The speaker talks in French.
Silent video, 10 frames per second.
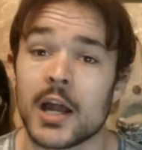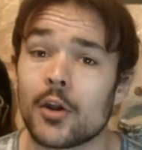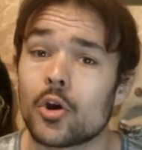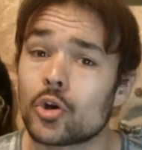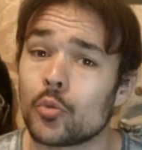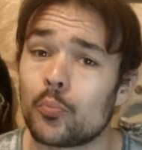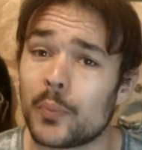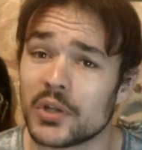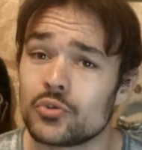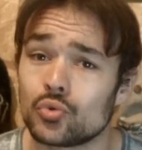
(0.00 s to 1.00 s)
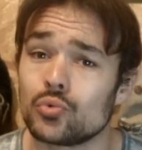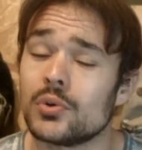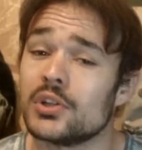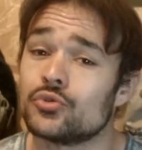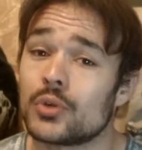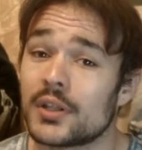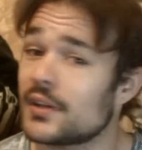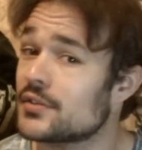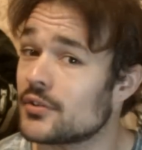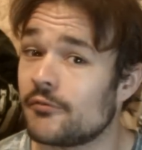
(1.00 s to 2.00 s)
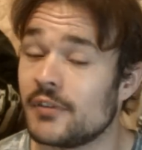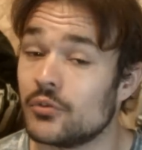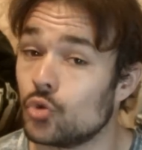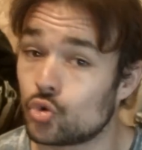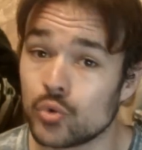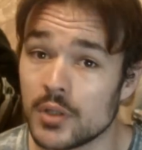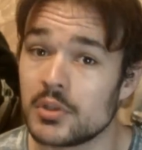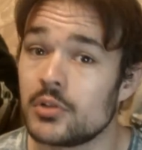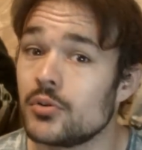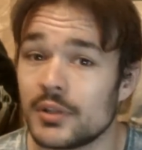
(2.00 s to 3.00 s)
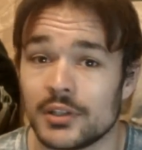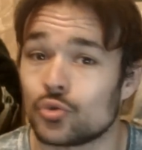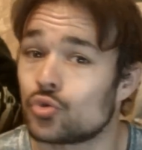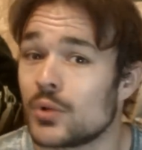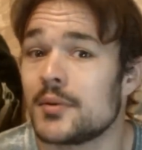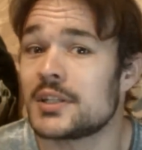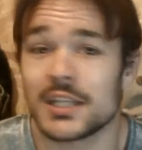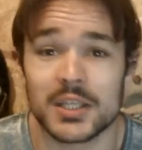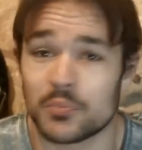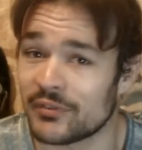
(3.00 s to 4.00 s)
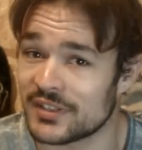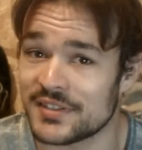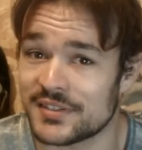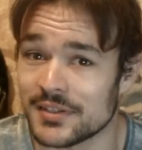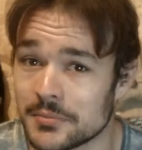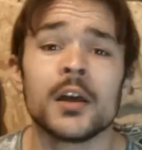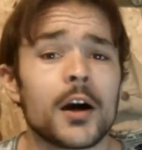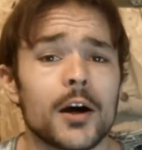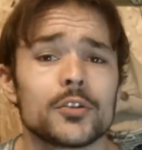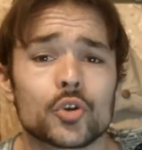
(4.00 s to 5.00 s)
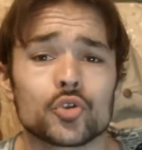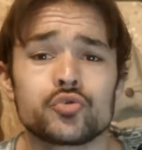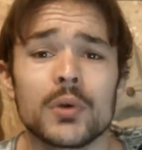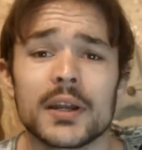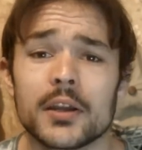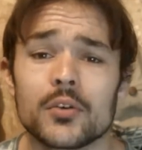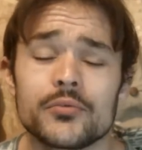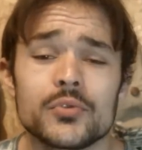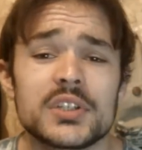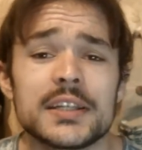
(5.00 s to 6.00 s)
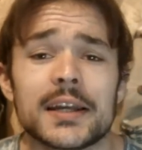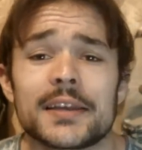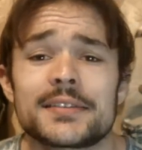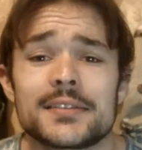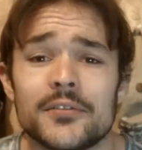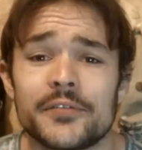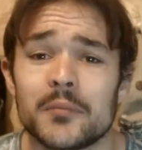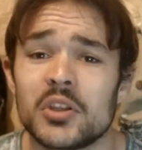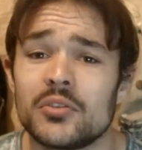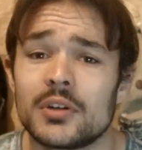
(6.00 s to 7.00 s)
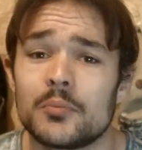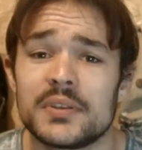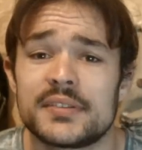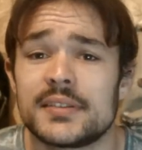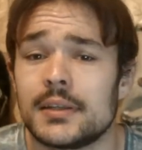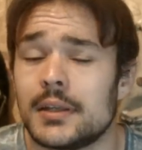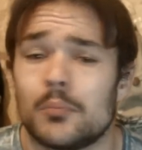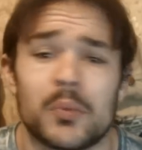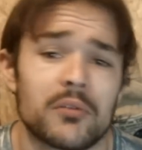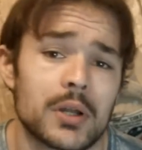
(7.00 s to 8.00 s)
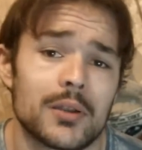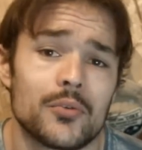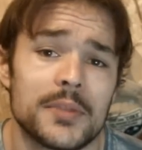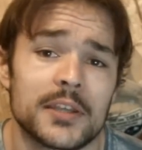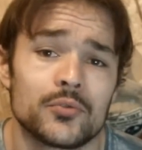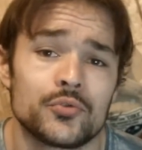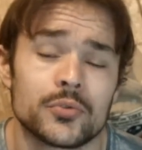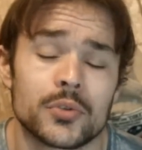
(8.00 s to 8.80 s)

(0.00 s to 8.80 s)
Alors que pas du tout, les joueurs d'airsoft viennent de tous les milieux et de tous les métiers qui peuvent exister. Entre jouer à Call of Duty, rester enfermé devant un PC et ne pas voir la lumière du